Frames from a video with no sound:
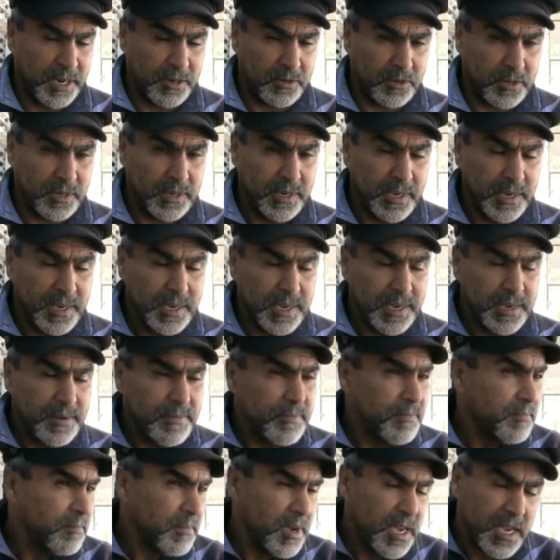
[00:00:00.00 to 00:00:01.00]
الاخر
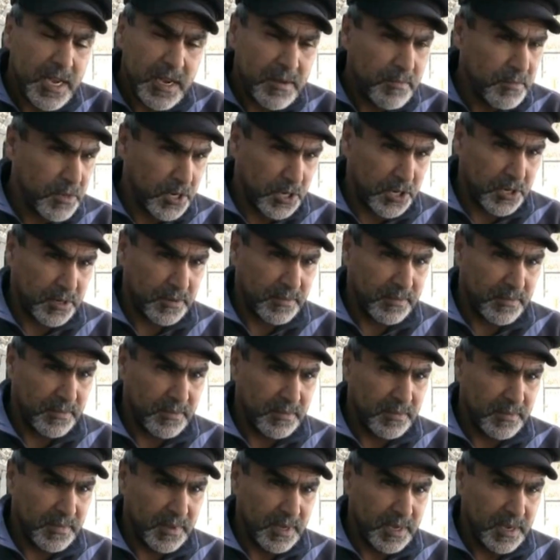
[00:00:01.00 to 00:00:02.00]
ما يهمش
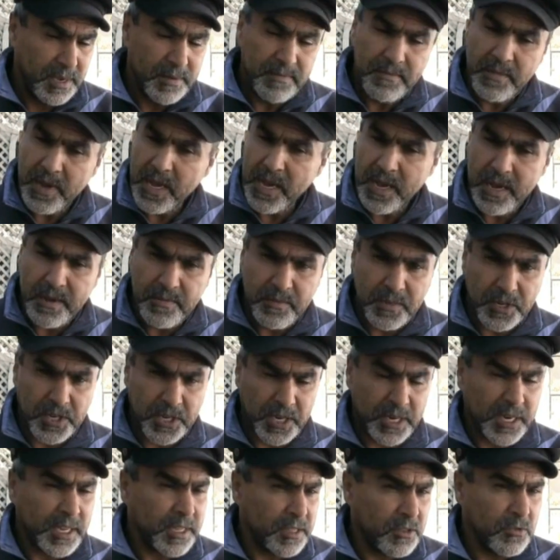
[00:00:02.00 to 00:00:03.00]
ما
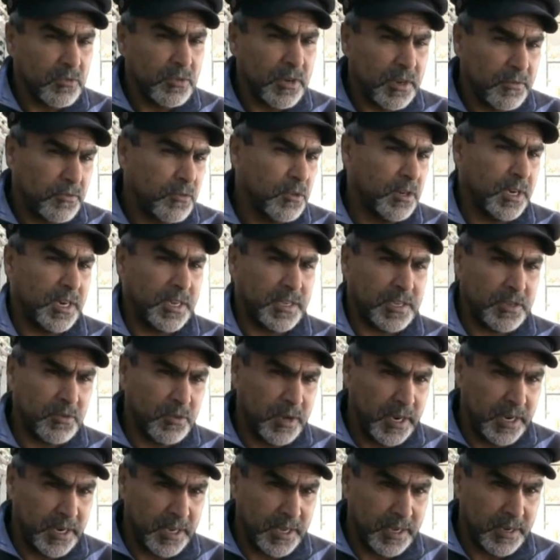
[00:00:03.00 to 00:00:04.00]
يهمش انا الدوله فوق راسي
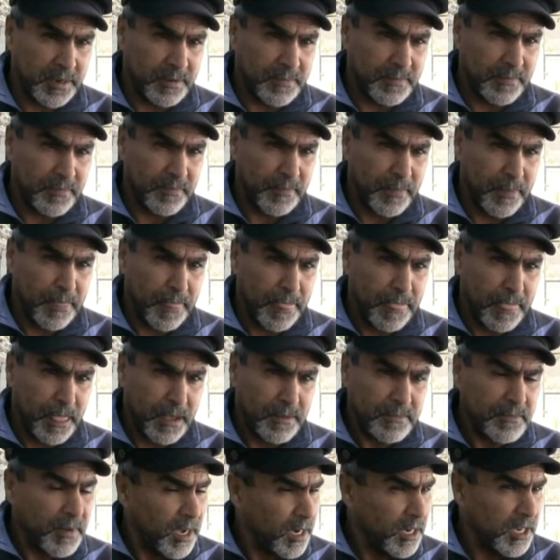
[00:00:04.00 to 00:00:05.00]
وعينيه
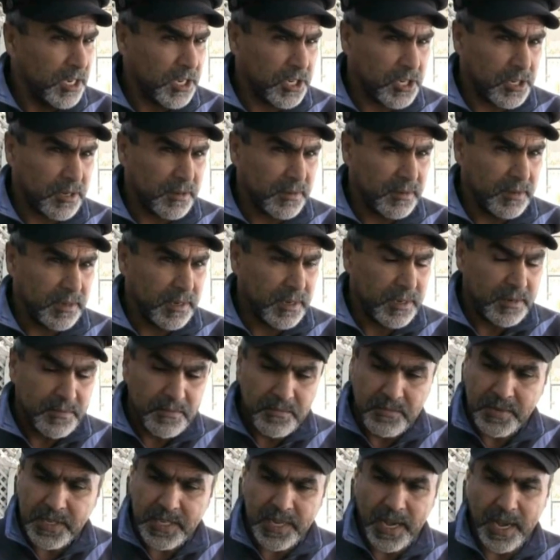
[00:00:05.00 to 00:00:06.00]
معليش
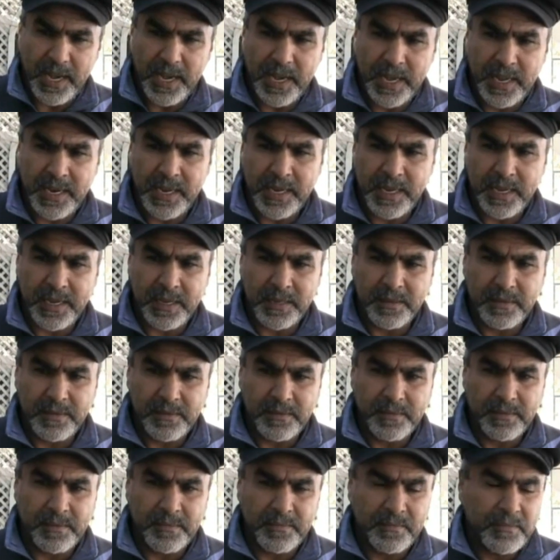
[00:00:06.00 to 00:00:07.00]
بصح انايا
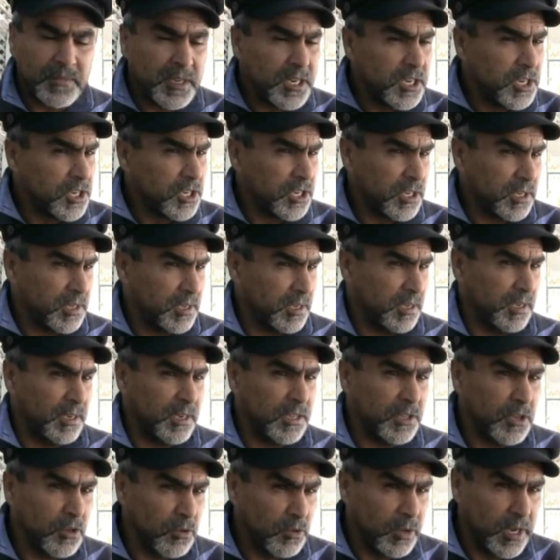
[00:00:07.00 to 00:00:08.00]
مانيش
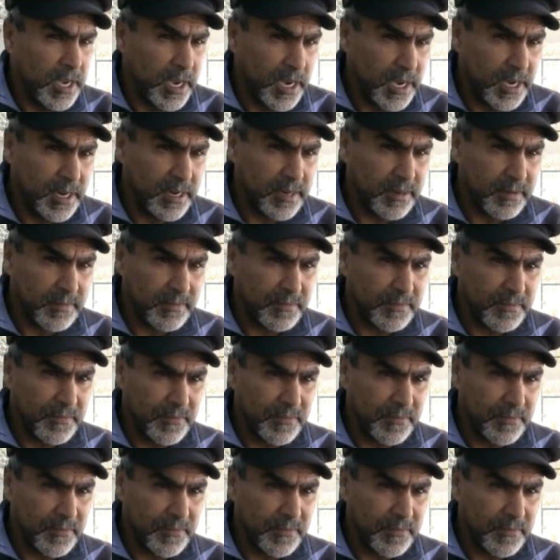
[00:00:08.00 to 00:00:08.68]
يديروا لي حل